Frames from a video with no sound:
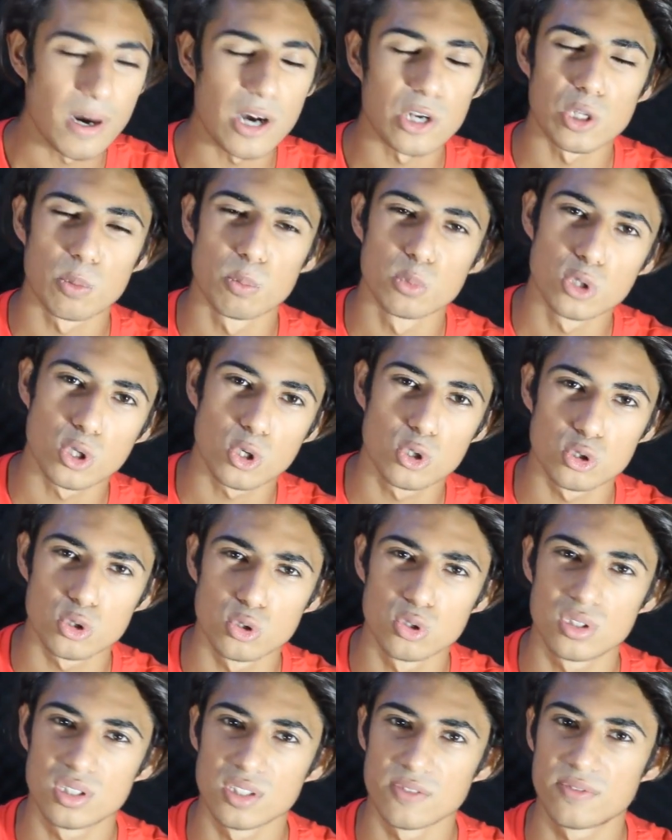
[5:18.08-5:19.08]
Pardon bu
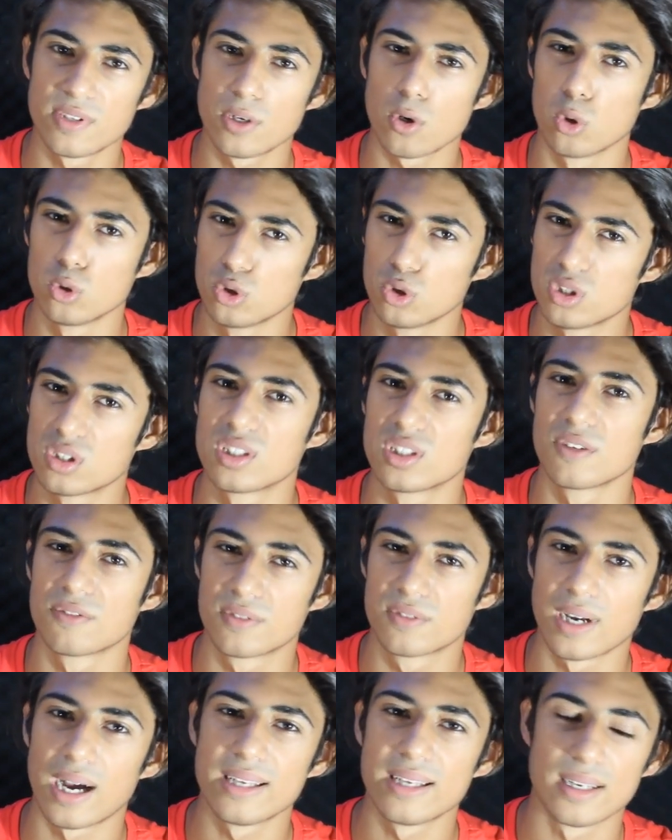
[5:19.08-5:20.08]
9. sınıf değil 10.
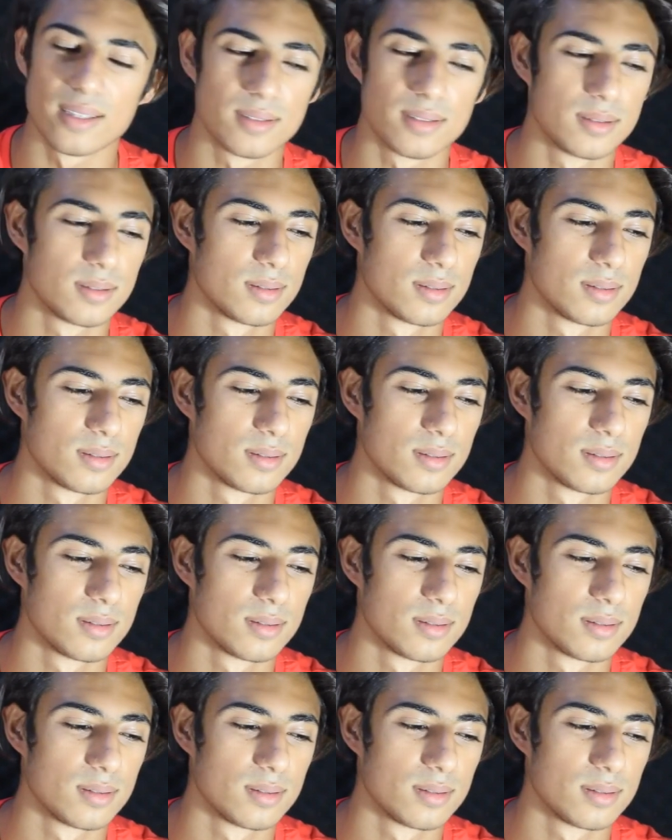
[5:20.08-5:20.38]
sınıftı aynen.